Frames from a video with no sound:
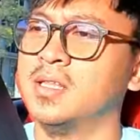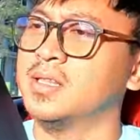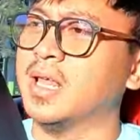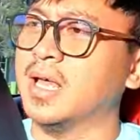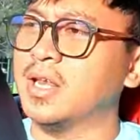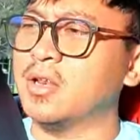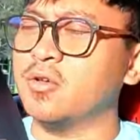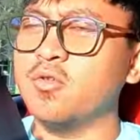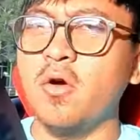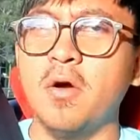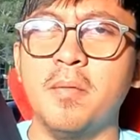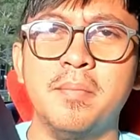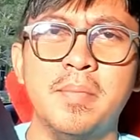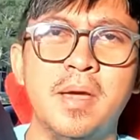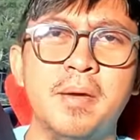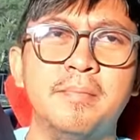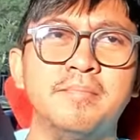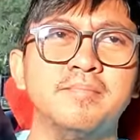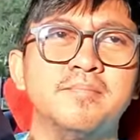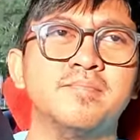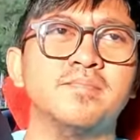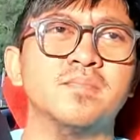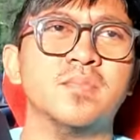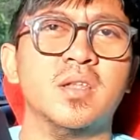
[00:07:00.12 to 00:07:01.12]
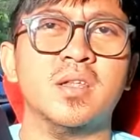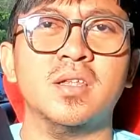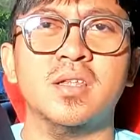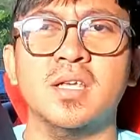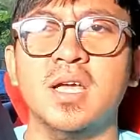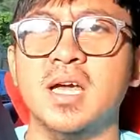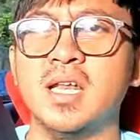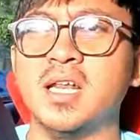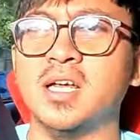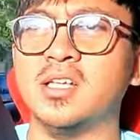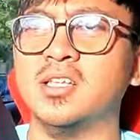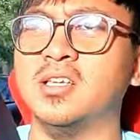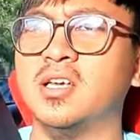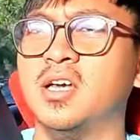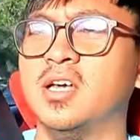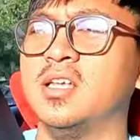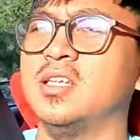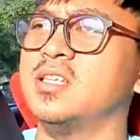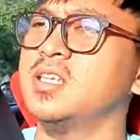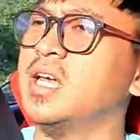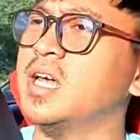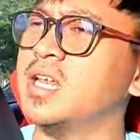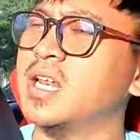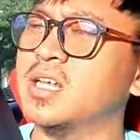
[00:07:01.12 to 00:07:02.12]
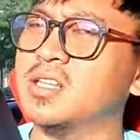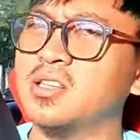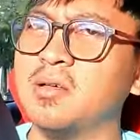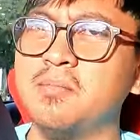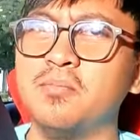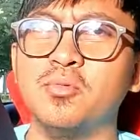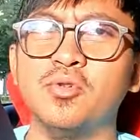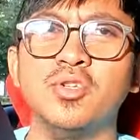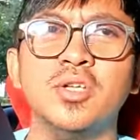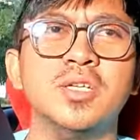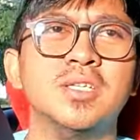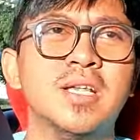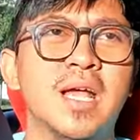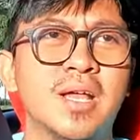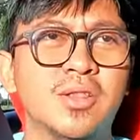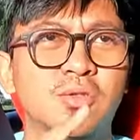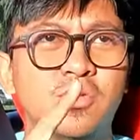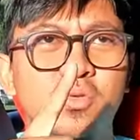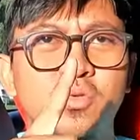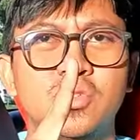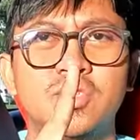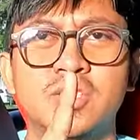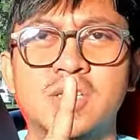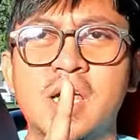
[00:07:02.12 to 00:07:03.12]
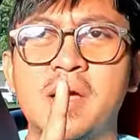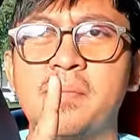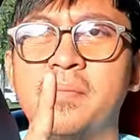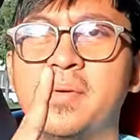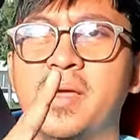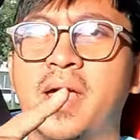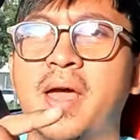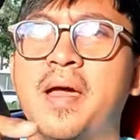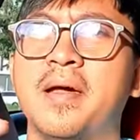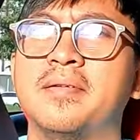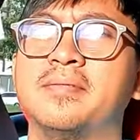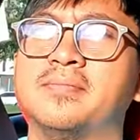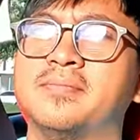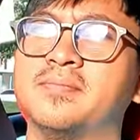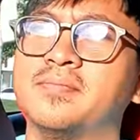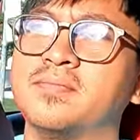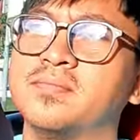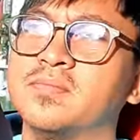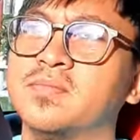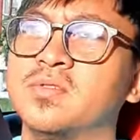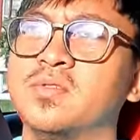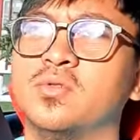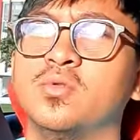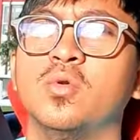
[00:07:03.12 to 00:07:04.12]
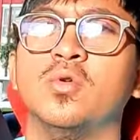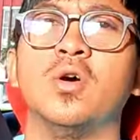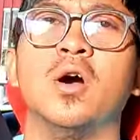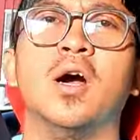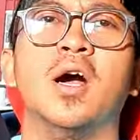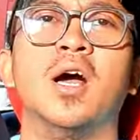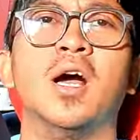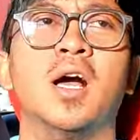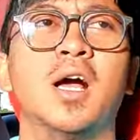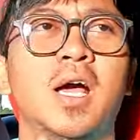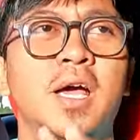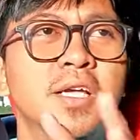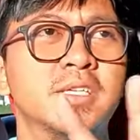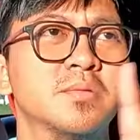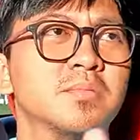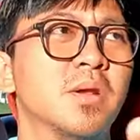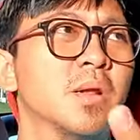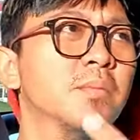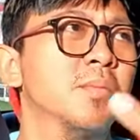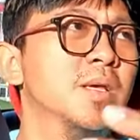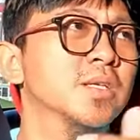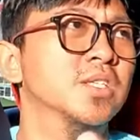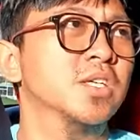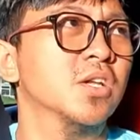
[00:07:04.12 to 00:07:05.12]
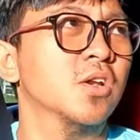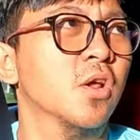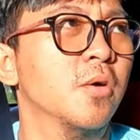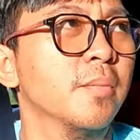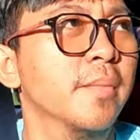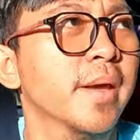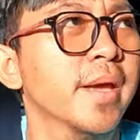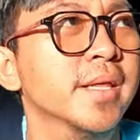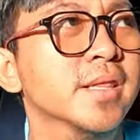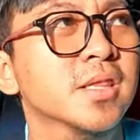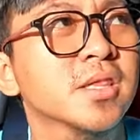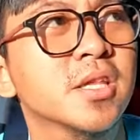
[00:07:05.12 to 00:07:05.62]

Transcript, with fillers: tadi gue map jarak jarak tempuhnya satu jam ya 2 eh 19 km